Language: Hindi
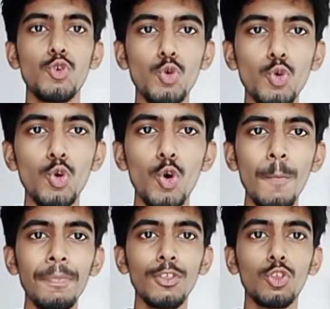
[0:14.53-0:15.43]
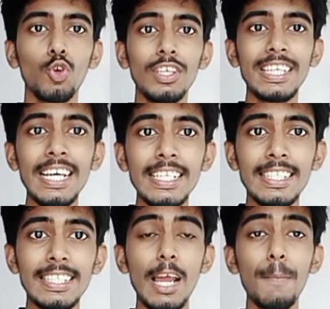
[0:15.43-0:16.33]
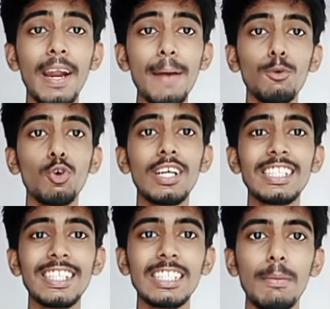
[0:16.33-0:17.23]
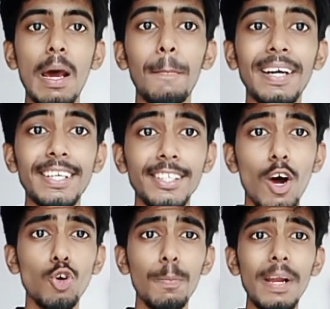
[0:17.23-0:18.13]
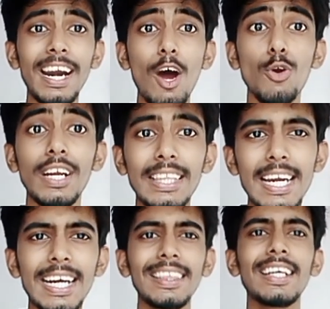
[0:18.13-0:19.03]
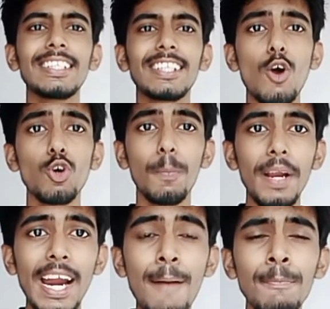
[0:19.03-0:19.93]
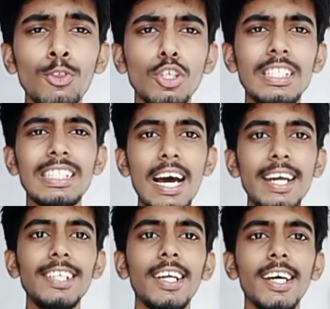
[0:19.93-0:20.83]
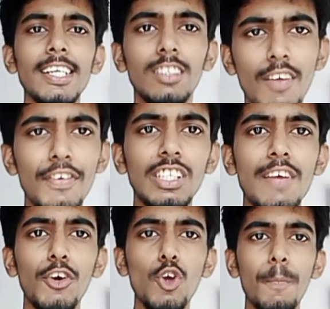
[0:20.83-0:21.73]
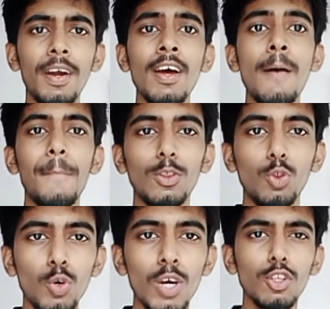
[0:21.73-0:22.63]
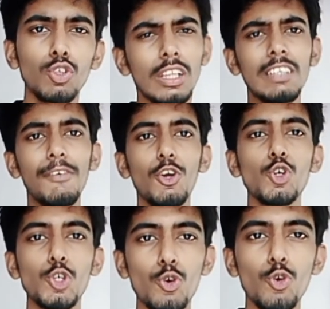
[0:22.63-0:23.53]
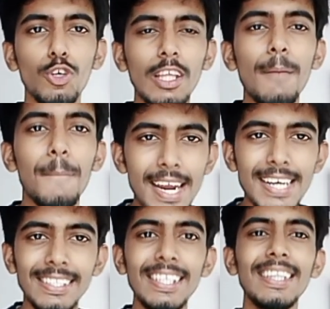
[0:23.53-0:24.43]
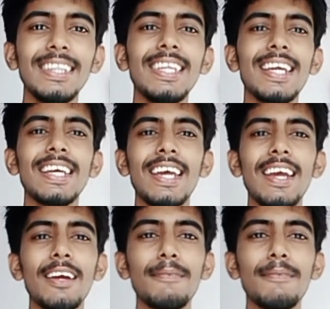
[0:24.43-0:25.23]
जून को तो ये सेल पर आपको किस किस सामान पर डिस्काउंट मिल रहा है और कितना कितना डिस्काउंट मिल रहा है सारी जानकारी सिर्फ इसी वीडियो पर दूंगा जल्दी इसी वीडियो को शुरू करते हैं बिना किसी देरी के